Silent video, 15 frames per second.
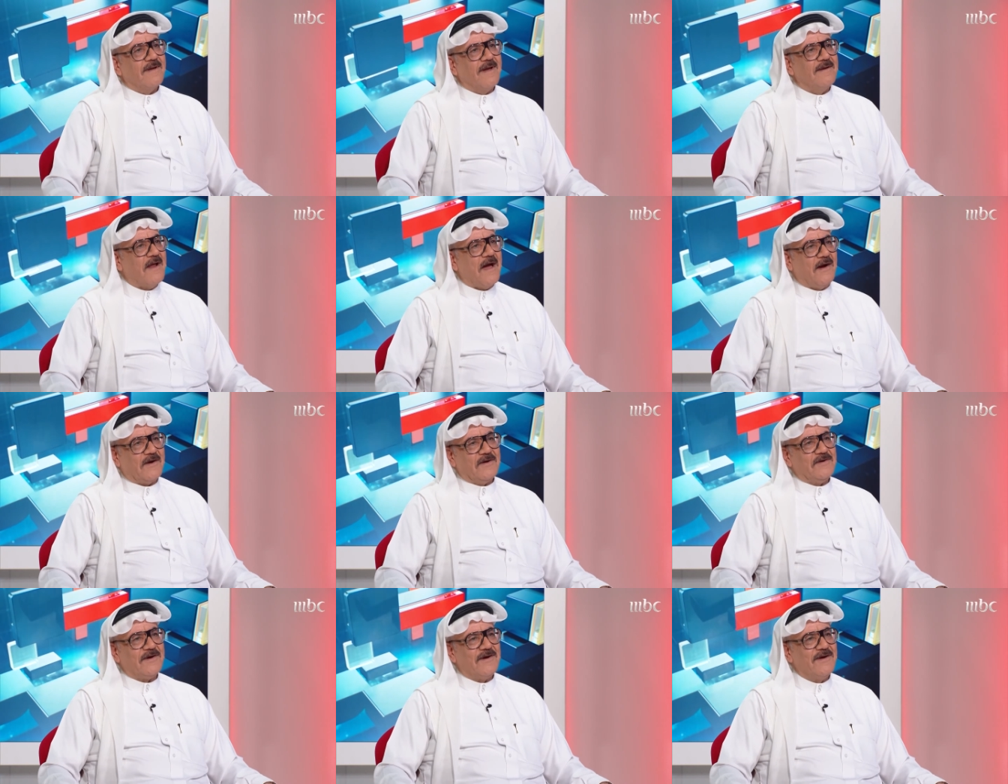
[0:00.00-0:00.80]
انا
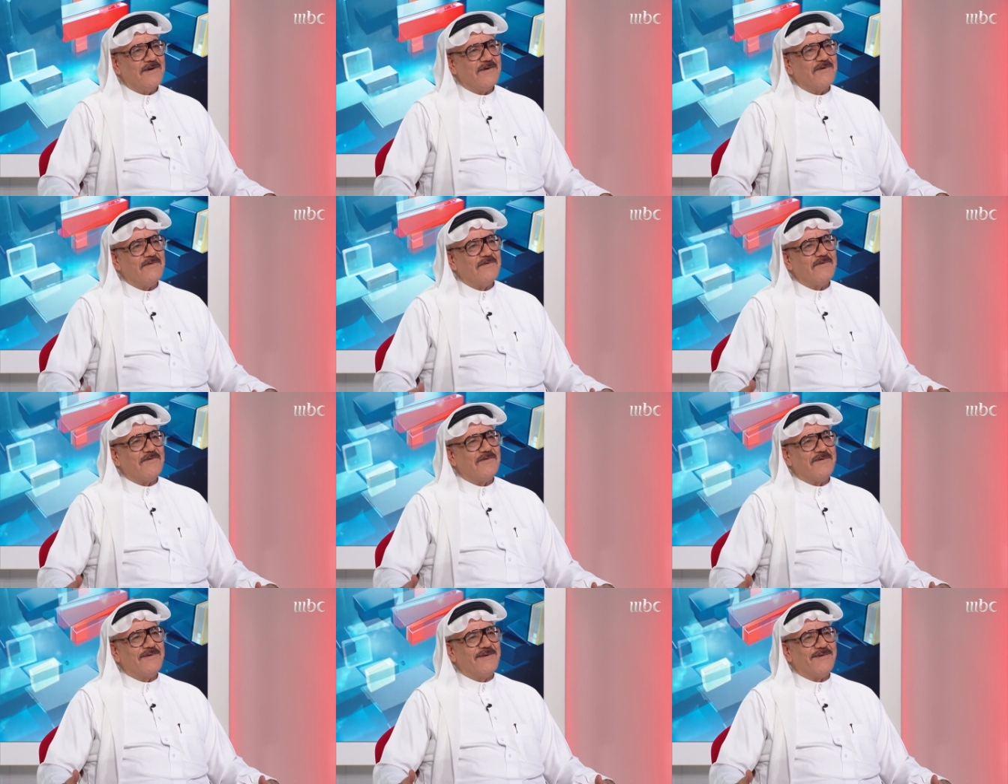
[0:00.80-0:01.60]
حقيقه
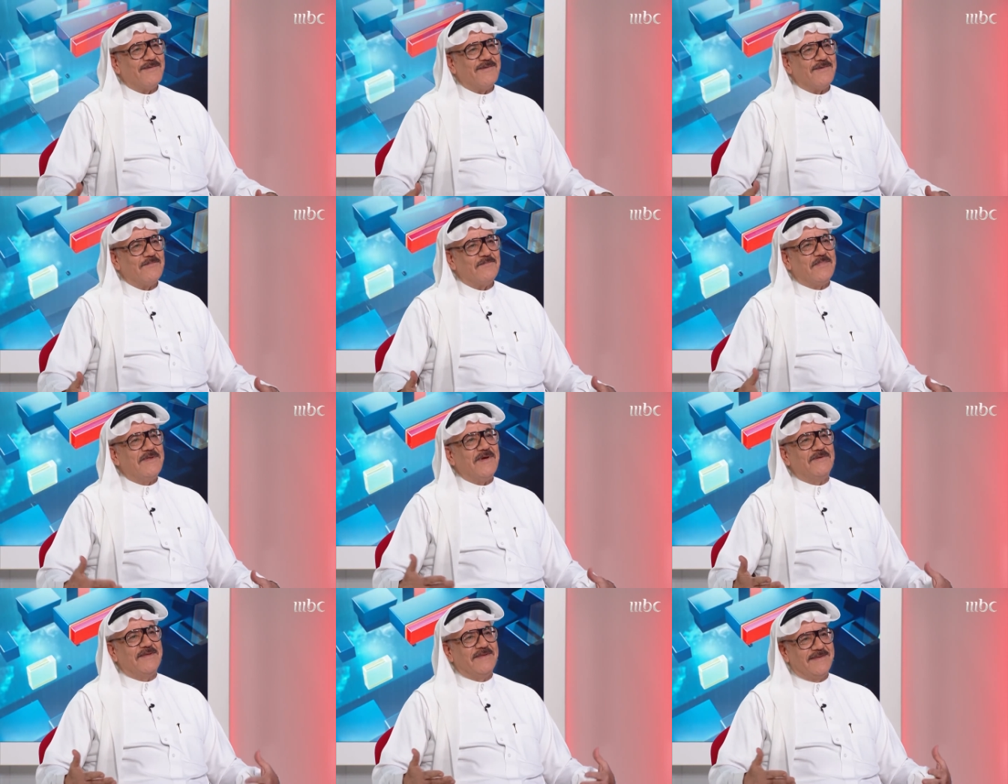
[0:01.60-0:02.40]

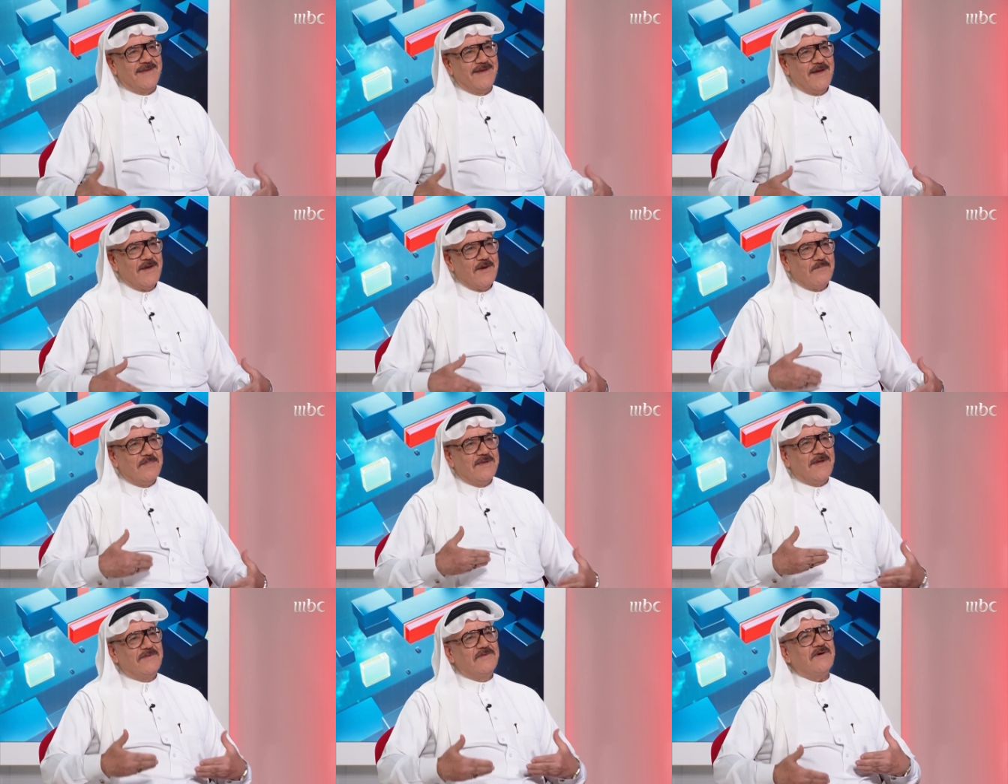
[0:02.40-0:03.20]
بدات
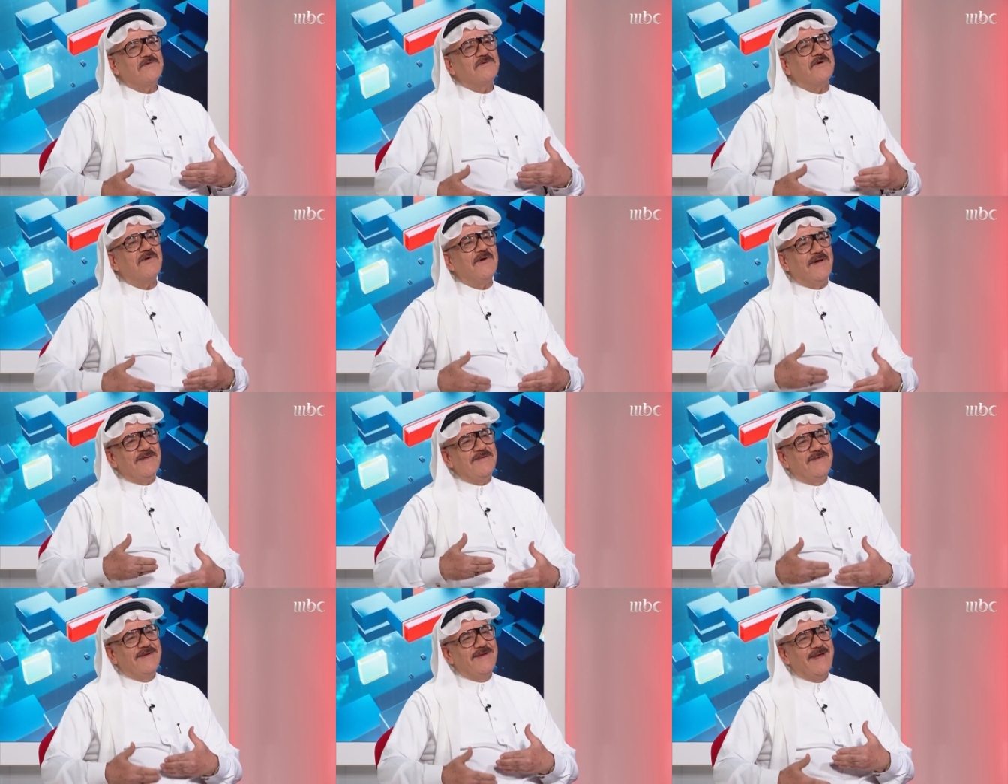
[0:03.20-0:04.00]
بدات تشتغل
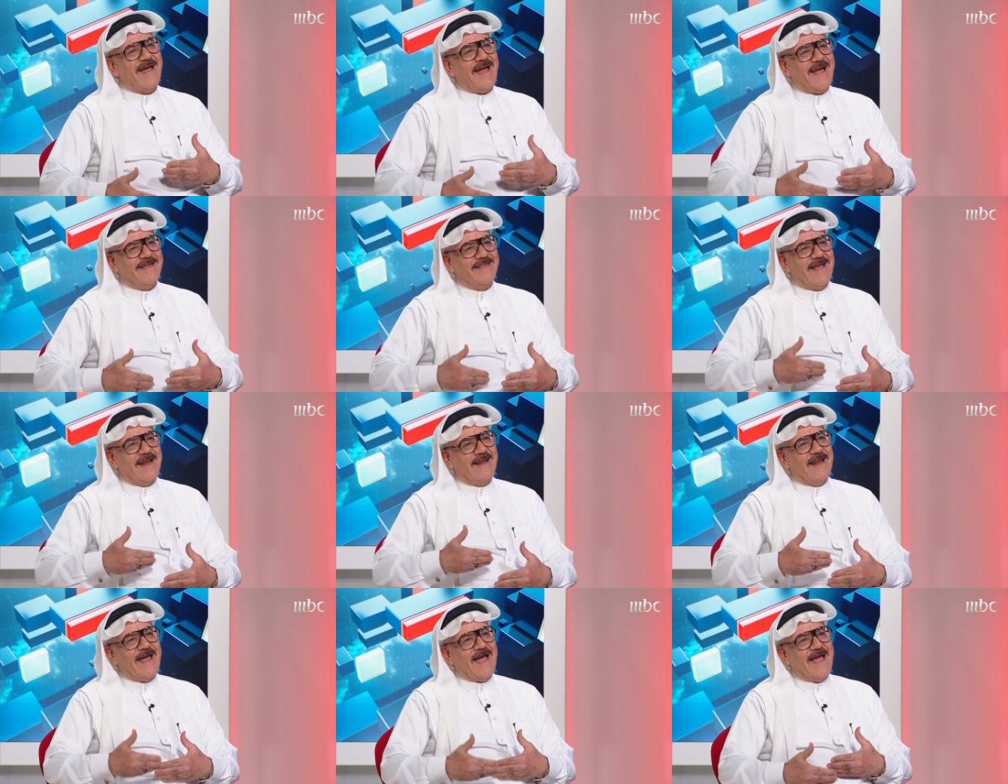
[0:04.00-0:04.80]
عندي
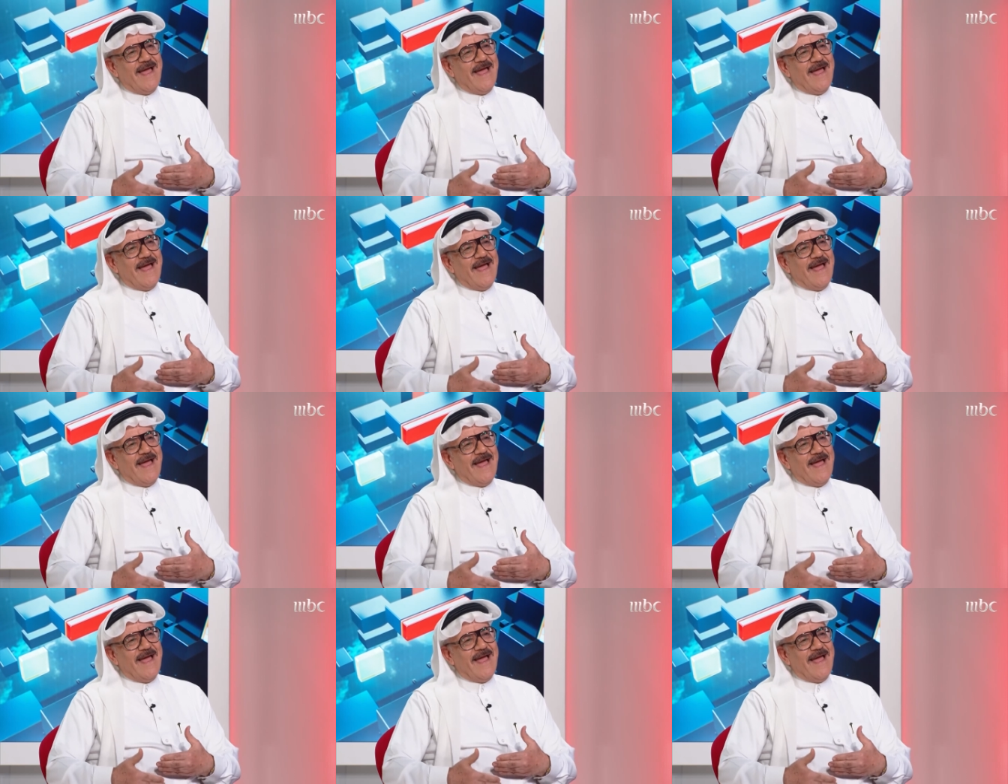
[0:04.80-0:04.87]
عاد